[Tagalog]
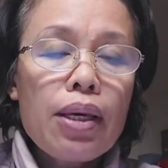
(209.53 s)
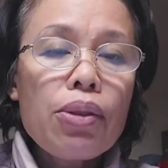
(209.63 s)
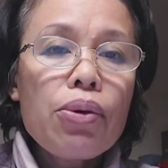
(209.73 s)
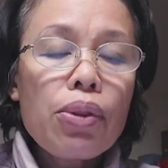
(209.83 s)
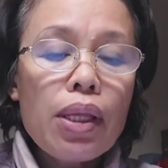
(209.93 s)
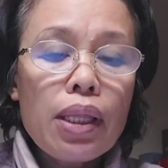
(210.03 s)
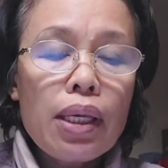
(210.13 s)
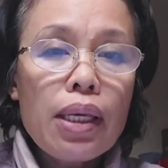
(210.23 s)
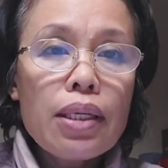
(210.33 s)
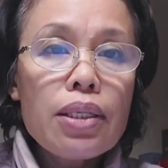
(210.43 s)
Ito yung tita
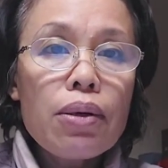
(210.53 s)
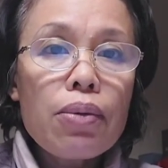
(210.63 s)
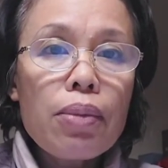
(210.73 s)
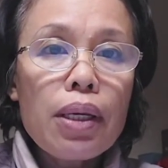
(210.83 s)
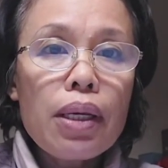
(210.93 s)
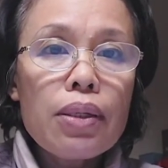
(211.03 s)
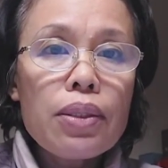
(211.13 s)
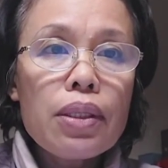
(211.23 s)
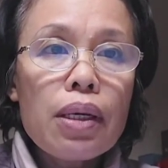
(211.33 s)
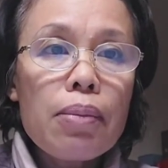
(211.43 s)
niya, siyang
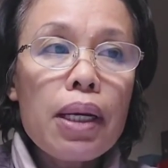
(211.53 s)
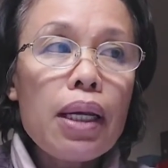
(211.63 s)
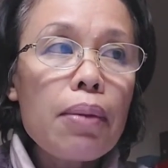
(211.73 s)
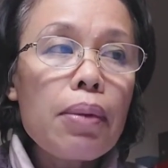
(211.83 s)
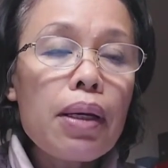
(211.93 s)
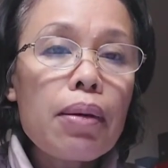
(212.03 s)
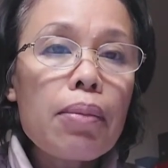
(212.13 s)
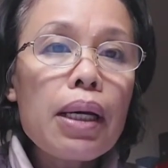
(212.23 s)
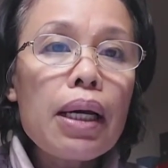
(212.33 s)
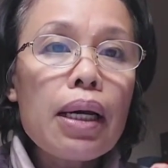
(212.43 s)
kumikilos na maghanap ng
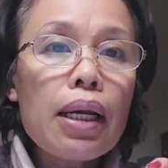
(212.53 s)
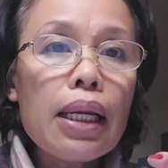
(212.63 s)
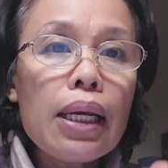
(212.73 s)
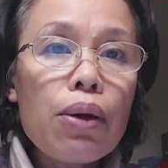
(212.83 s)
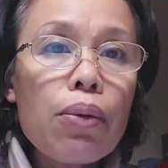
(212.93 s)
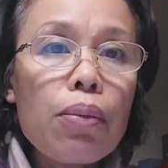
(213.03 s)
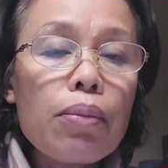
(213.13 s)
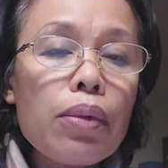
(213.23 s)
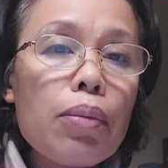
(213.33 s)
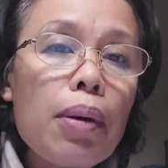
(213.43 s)

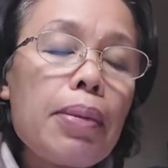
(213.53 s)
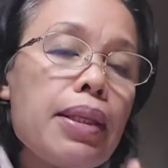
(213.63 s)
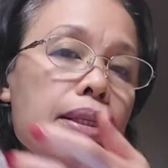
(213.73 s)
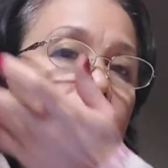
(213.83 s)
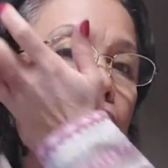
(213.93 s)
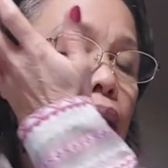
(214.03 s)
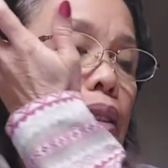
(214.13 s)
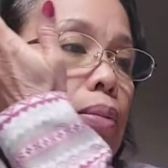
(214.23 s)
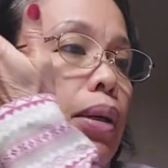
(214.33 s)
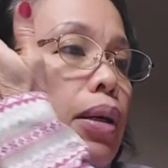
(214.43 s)
makalikom. Umapit niya sila
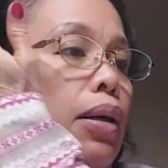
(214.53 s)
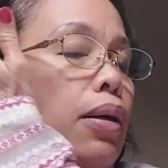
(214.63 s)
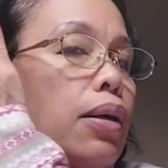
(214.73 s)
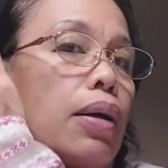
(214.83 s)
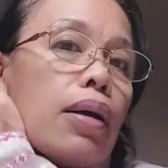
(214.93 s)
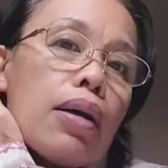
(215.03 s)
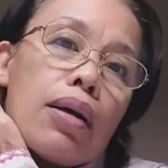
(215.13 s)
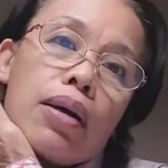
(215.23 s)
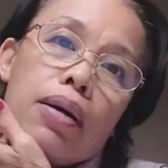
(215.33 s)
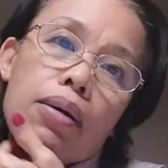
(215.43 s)
sa mga
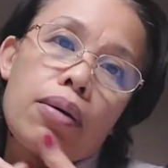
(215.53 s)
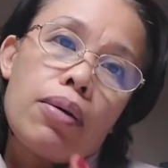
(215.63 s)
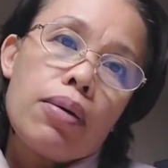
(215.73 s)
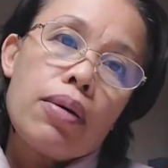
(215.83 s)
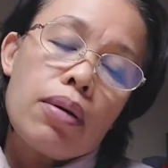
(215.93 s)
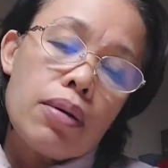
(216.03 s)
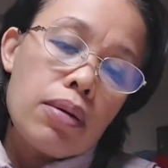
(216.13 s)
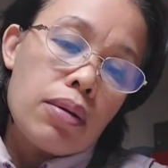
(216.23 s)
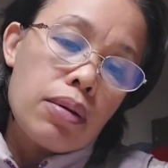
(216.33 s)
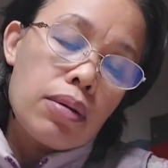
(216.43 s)

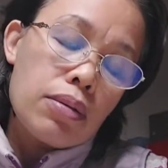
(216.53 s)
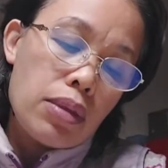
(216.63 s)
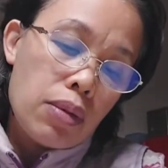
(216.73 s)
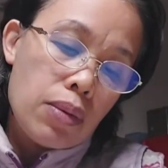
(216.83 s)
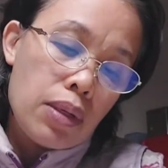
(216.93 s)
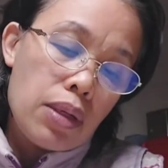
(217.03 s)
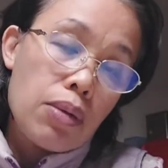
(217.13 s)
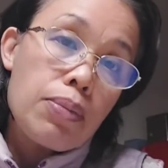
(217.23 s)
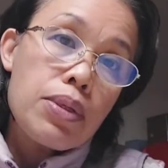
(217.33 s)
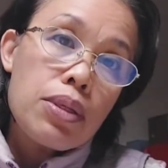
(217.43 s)
uh, tawag
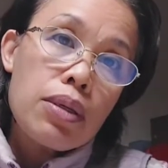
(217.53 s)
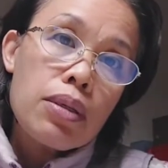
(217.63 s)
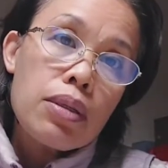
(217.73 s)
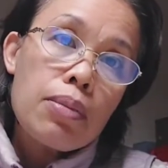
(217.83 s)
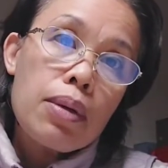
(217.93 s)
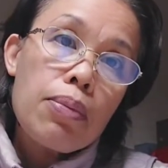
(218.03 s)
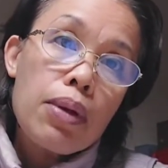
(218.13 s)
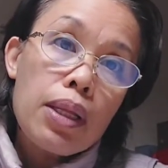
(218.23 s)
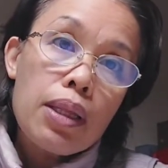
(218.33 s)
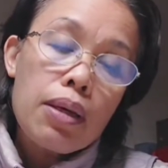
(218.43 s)
yun, uh, sa mga
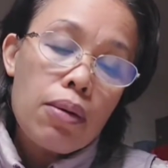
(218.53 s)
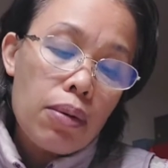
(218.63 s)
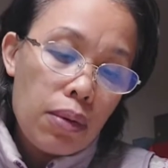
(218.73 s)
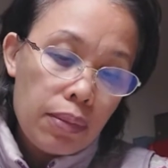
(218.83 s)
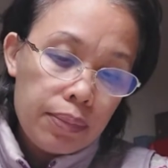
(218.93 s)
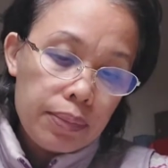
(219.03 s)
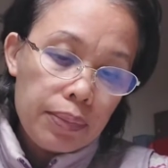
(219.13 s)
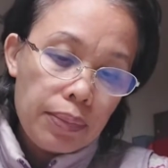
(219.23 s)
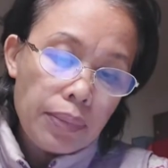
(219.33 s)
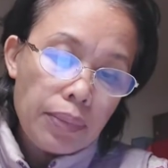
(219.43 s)
politiko
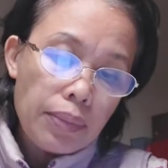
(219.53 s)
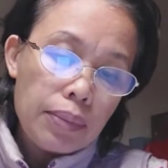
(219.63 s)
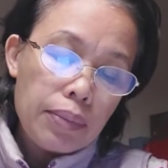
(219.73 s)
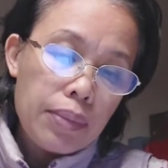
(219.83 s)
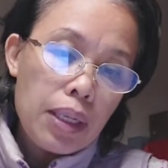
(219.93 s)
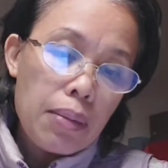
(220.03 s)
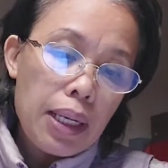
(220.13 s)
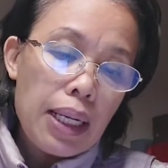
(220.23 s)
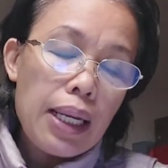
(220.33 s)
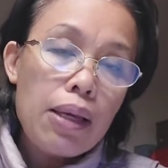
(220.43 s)
para
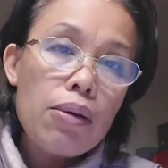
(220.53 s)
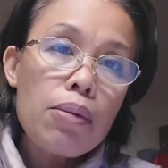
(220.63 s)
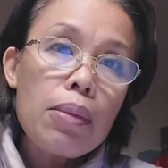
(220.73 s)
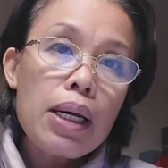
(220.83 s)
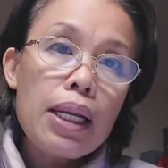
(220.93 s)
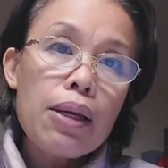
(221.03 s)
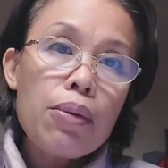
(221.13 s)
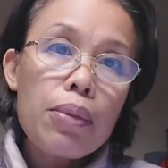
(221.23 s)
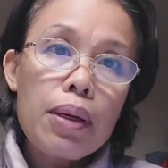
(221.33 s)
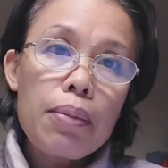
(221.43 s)
makalikom,
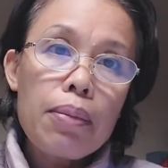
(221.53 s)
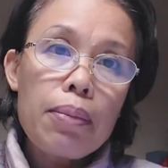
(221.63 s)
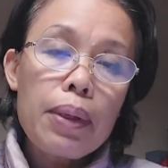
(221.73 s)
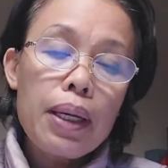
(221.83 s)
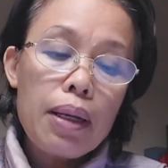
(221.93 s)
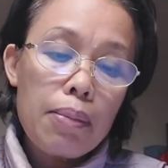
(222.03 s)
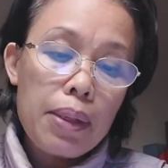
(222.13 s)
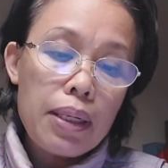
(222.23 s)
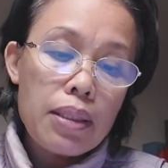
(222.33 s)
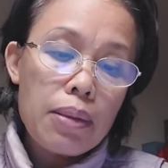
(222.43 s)
makalikom ng pera
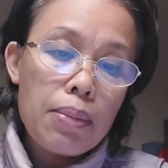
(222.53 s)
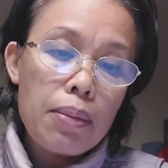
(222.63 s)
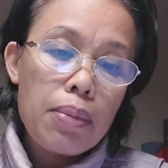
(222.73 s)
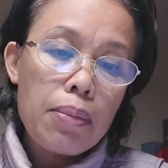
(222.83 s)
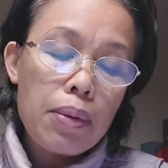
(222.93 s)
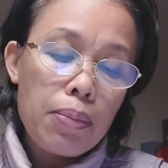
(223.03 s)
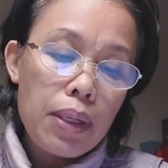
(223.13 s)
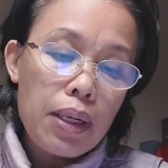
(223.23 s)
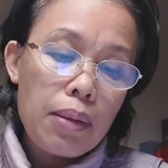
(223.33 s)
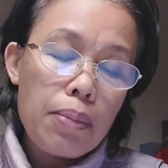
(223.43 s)
para sa
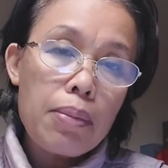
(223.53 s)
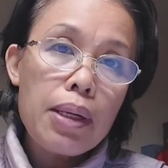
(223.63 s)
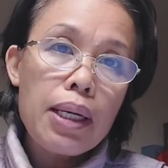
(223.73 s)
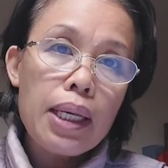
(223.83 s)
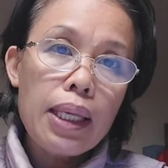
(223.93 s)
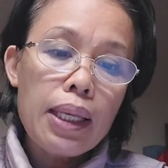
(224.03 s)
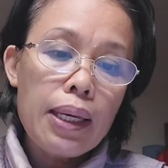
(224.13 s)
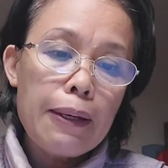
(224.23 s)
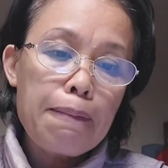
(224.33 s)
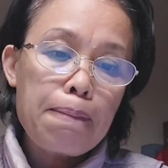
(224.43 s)
pagpapapera ng pamangkin niya.